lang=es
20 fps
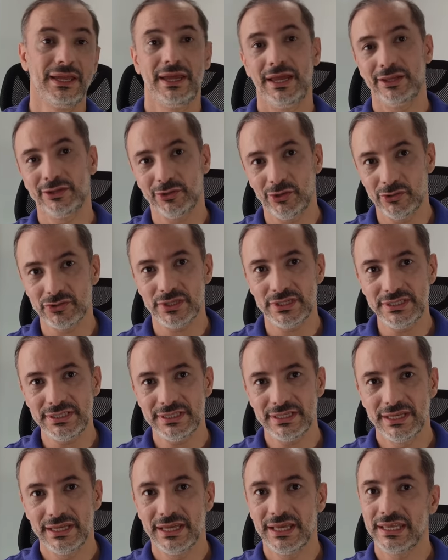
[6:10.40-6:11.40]
Entonces,
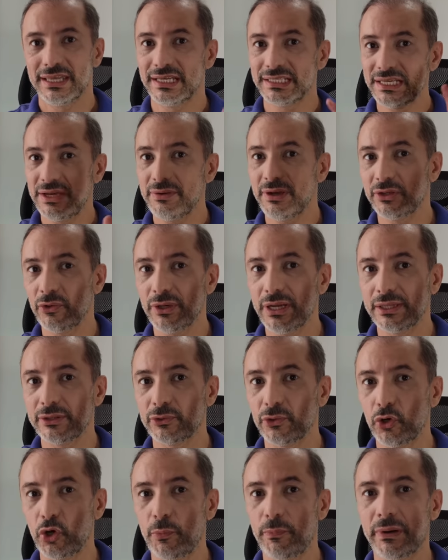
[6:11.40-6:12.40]
ya sabiendo que el
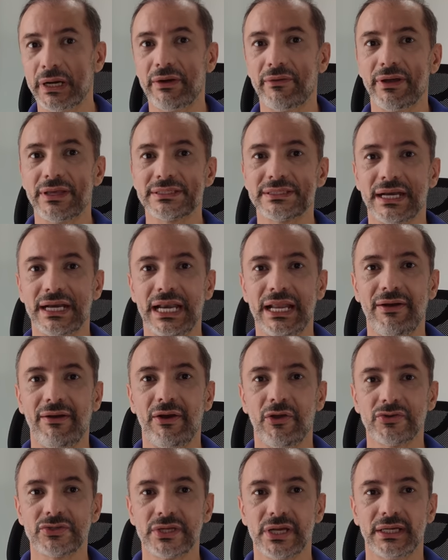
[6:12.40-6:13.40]
truco para vencer a la
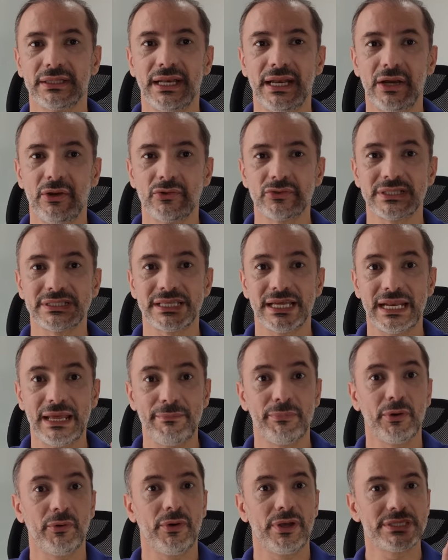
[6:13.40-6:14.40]
velocidad de la luz está en
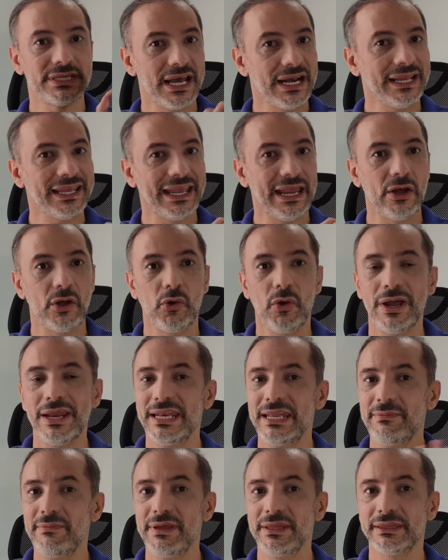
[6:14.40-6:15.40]
aprovechar que no hay
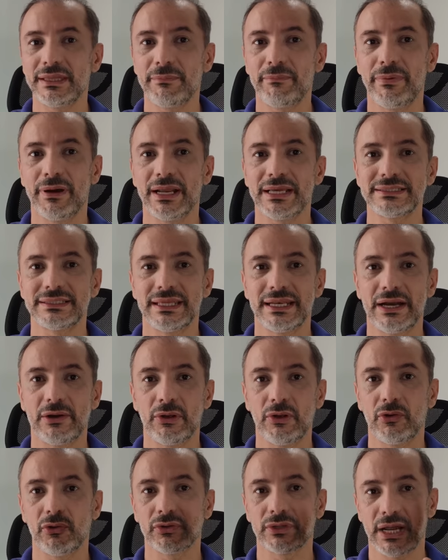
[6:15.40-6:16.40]
límite para estirar
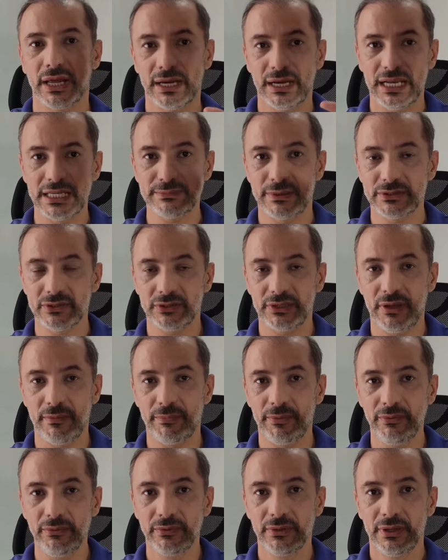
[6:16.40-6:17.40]
o contraer el
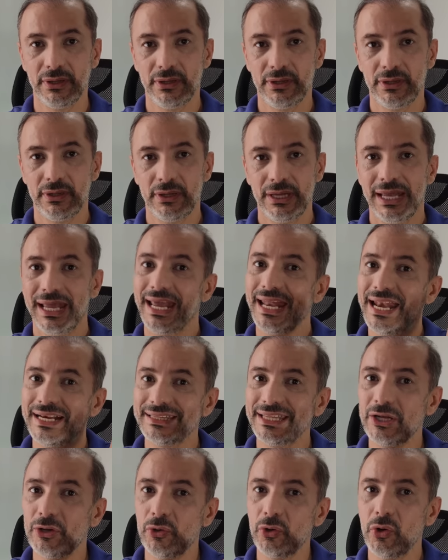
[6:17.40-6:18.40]
espacio-tiempo, el
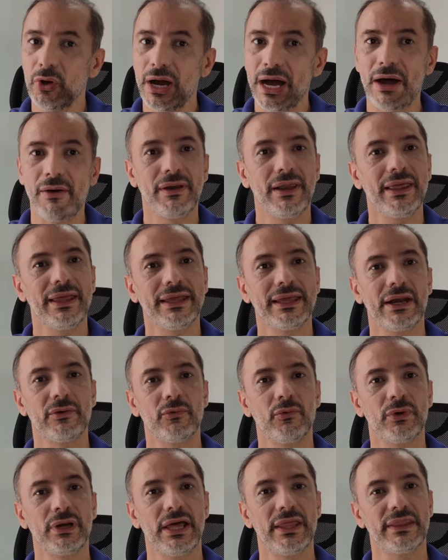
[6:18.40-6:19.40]
artículo habla de crear
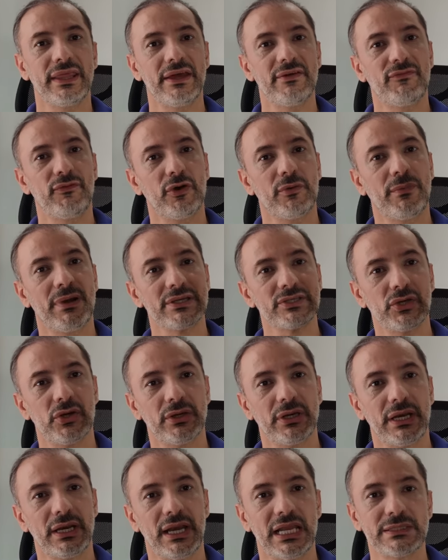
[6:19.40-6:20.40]
una
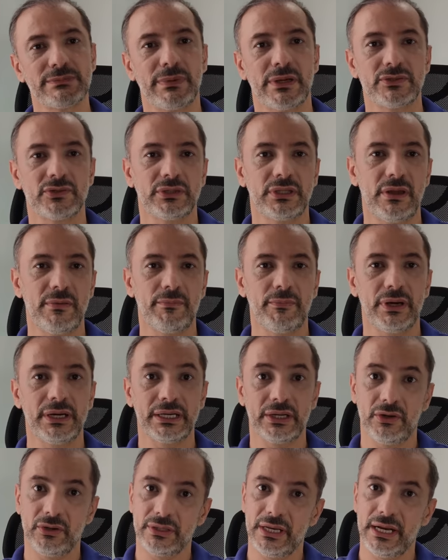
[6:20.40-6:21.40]
deformación en el espacio-tiempo
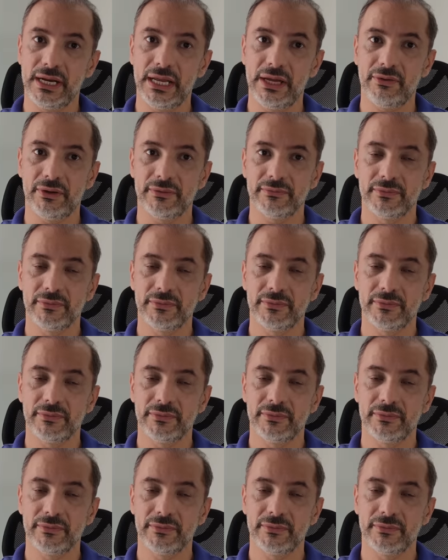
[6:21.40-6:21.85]
alrededor de la nave,